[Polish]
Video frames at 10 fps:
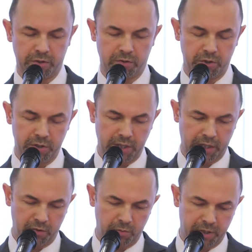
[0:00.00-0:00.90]

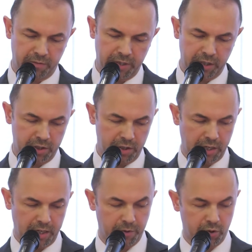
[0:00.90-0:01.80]
Częstochicach i nr 12
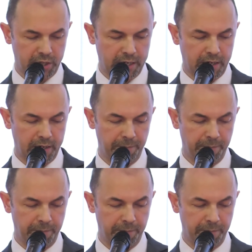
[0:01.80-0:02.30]
na Koszarach